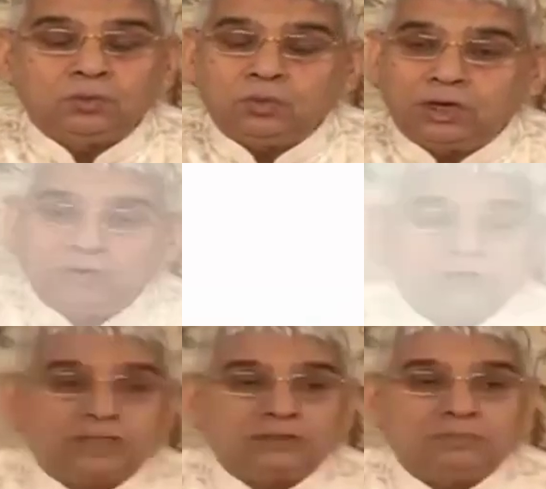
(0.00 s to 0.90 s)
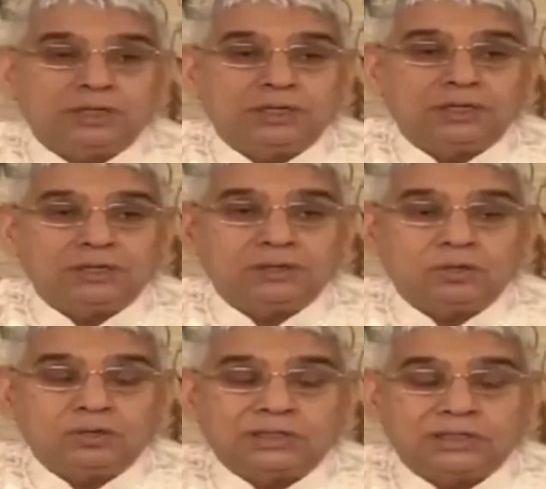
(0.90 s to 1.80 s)
वहां विराजमान है
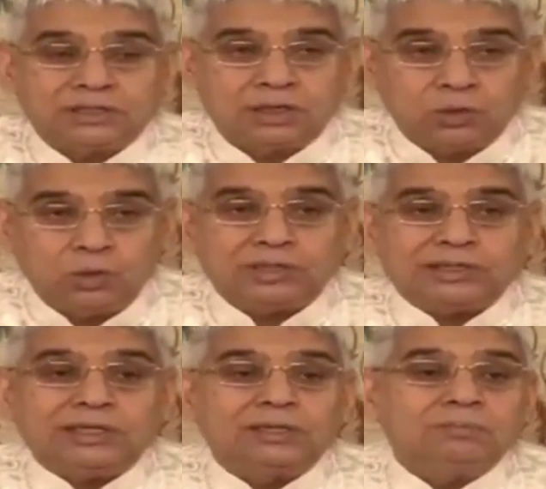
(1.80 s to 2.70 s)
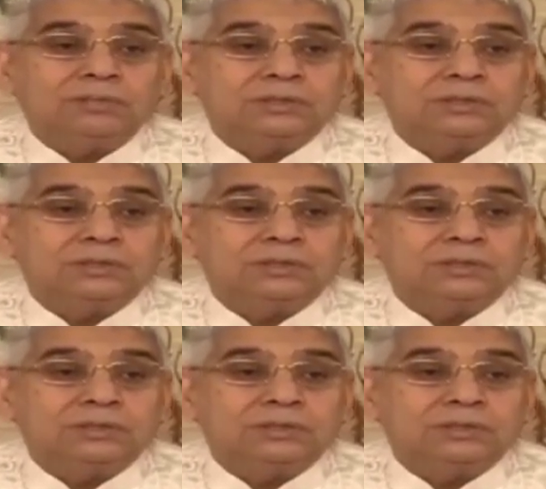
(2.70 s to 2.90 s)
और सतलोक से हम